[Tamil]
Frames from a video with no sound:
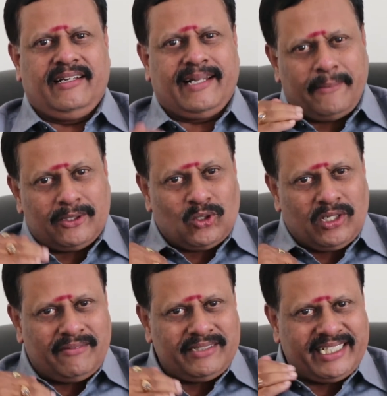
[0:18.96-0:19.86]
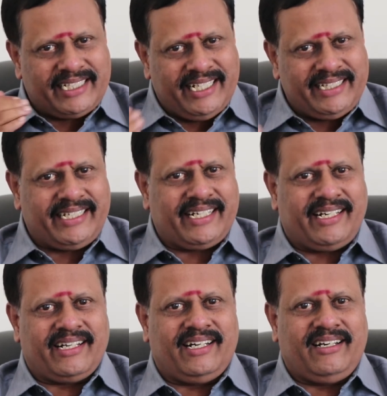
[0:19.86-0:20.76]
நம்ம சொல்கிற விஷயத்தை
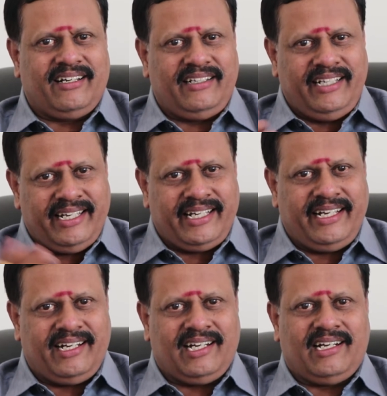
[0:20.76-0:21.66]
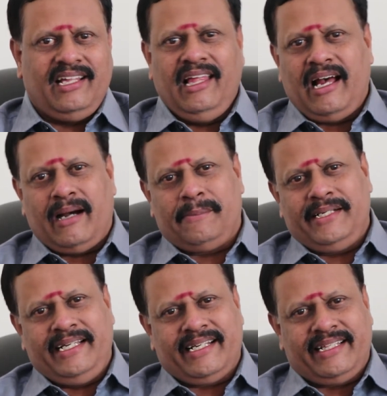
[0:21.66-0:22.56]
ஏற்றுக்கிறாரா இல்லையா
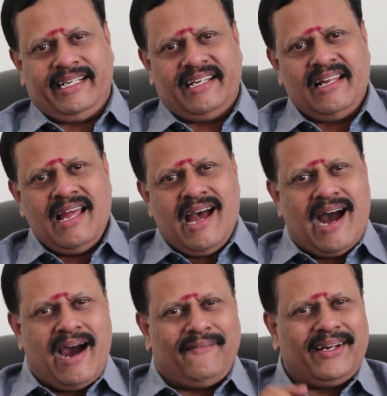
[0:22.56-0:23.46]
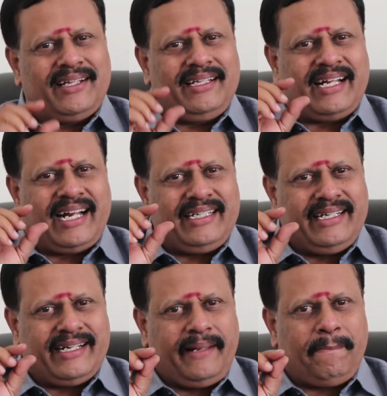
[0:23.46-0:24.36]
அப்படிங்கிறத அவரது
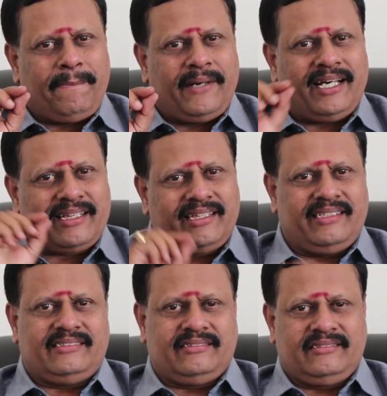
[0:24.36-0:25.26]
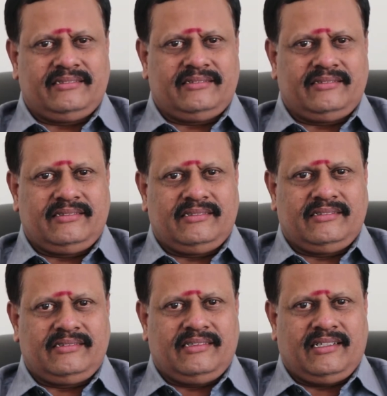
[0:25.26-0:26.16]
கண்களை பார்த்து
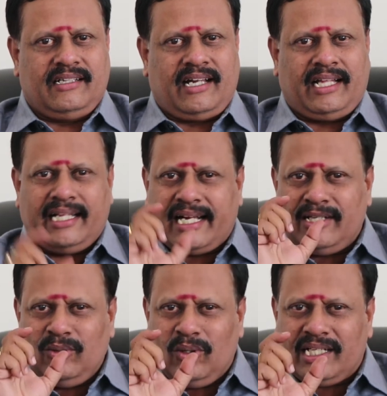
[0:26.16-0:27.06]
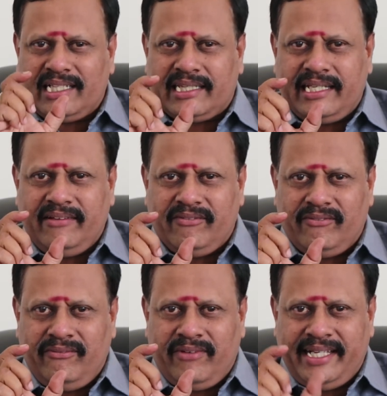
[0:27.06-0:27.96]
அந்த கண்ணோட்டத்தை
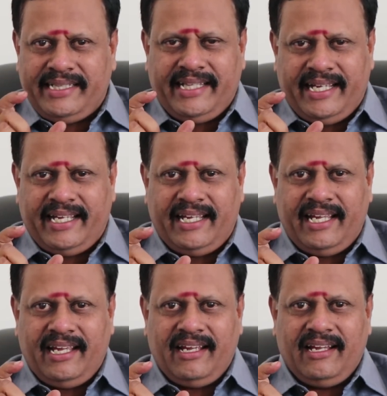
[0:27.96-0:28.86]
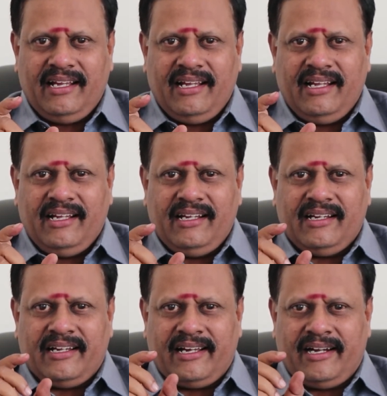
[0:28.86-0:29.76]
வைத்தே
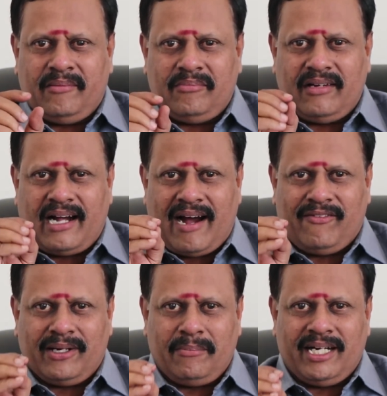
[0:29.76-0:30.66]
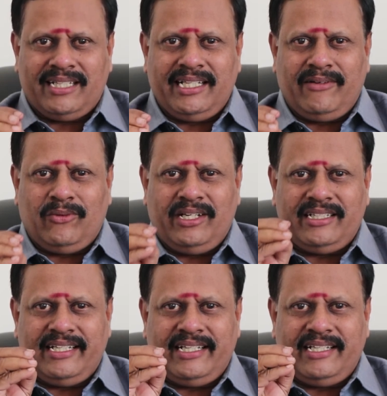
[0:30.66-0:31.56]
நாம் அவர் மனதில்
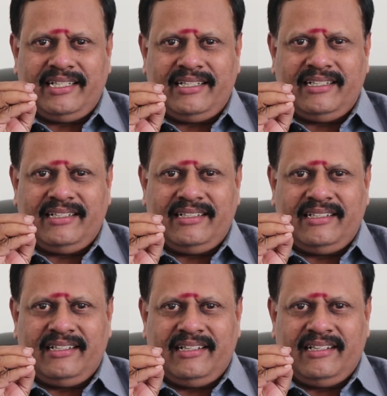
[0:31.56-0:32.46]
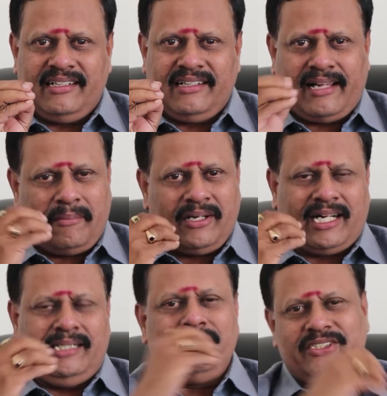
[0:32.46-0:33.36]
உள்ளதை நாம்
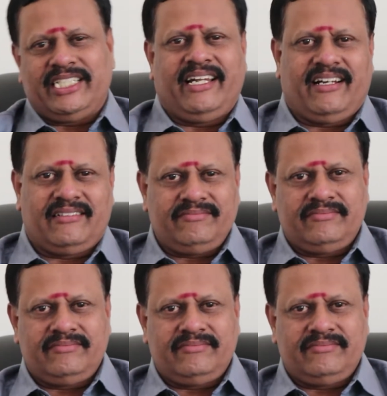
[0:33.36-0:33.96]
கண்டுபிடிச்சிடலாம்